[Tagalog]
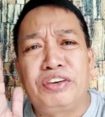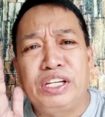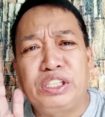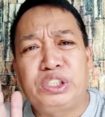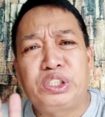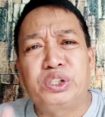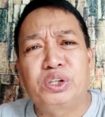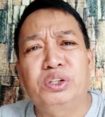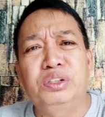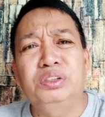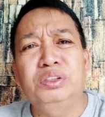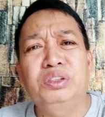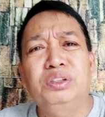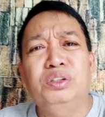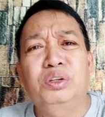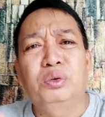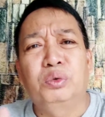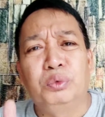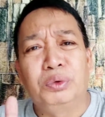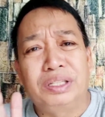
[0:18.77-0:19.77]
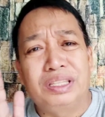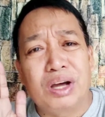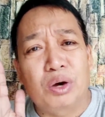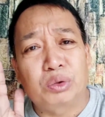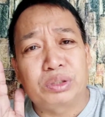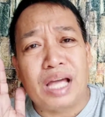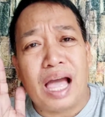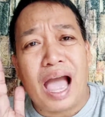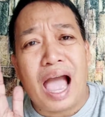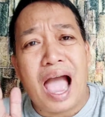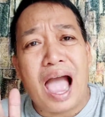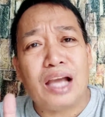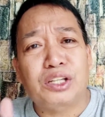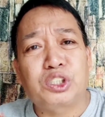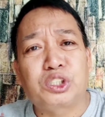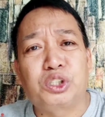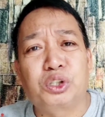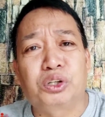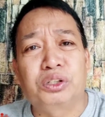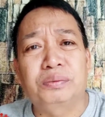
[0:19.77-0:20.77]
Vision without
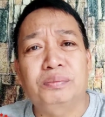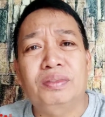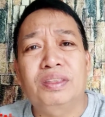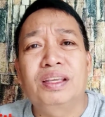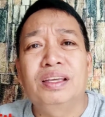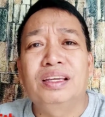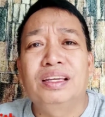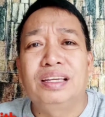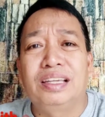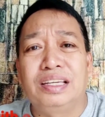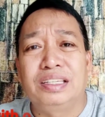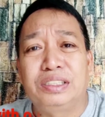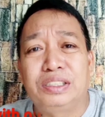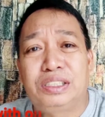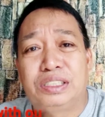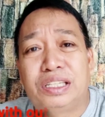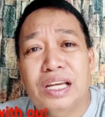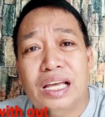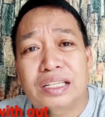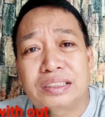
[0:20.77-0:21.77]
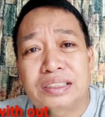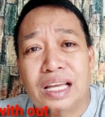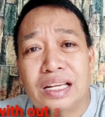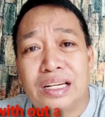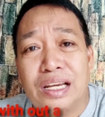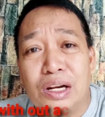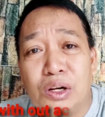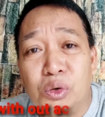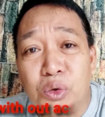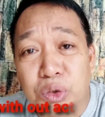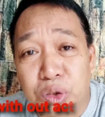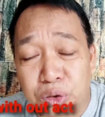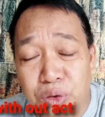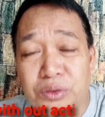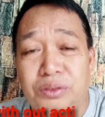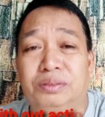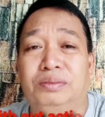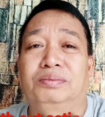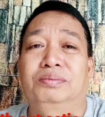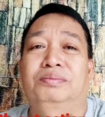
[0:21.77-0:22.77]
action is just an
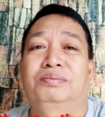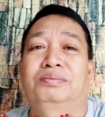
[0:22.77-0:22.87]
illusion.